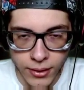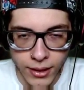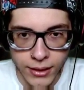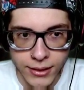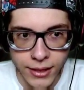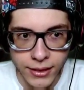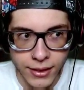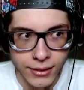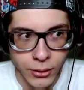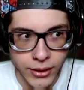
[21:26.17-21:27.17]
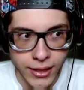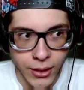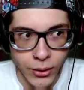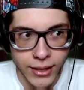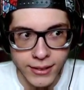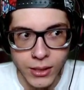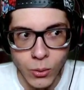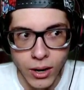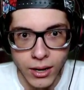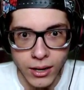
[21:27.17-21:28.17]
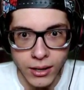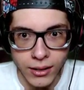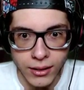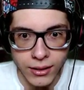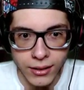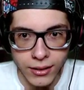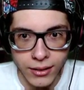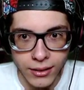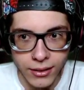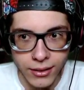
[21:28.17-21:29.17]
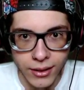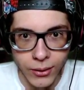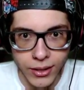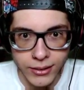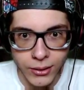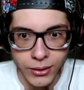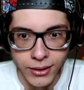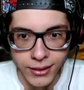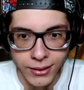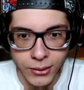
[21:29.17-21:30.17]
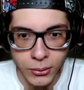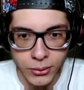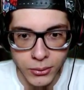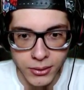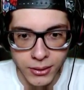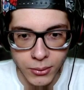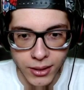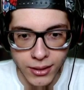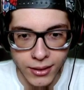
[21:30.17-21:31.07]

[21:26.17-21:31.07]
Hasta, hasta ahorita creo que es igual, ¿eh? Creo que hasta ahorita todo esto es igual.